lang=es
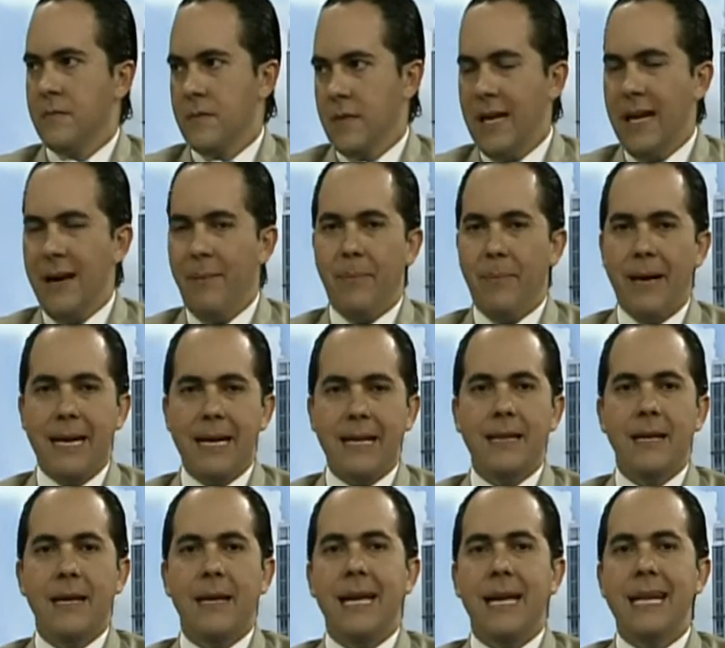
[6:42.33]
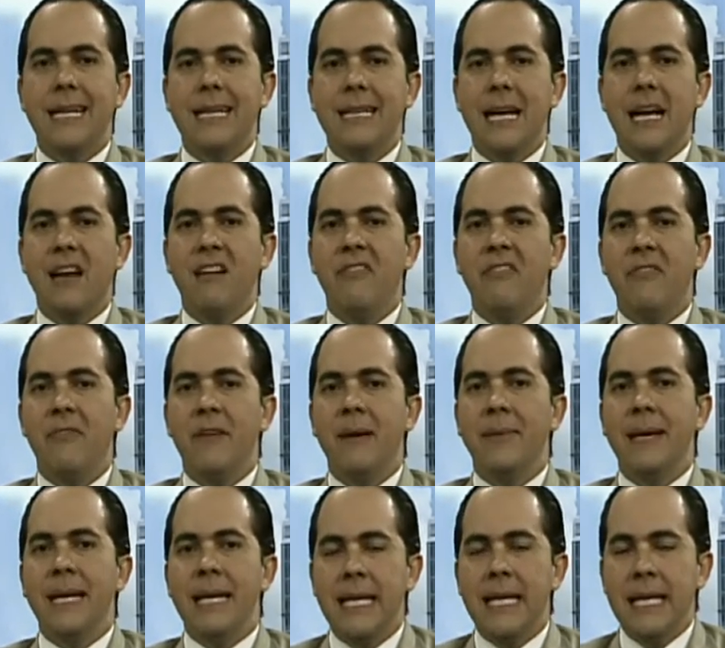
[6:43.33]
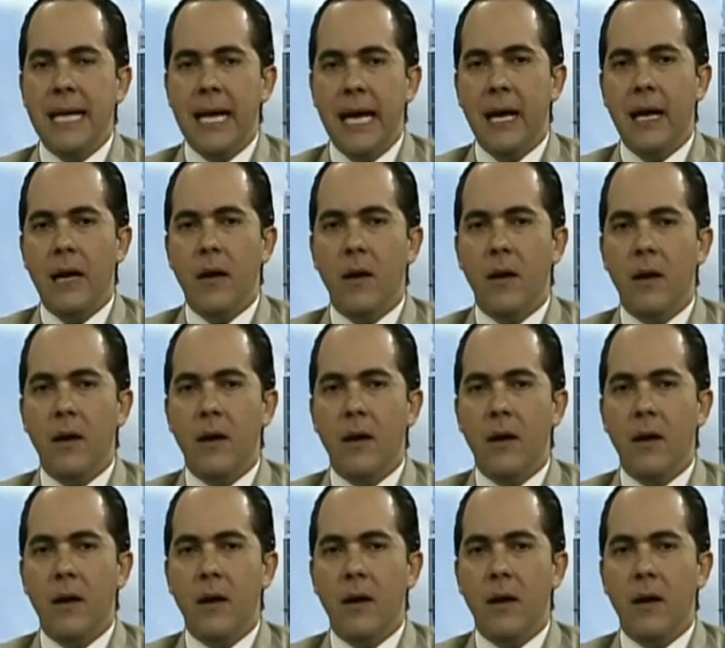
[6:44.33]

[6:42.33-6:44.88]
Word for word: La parte genital femenina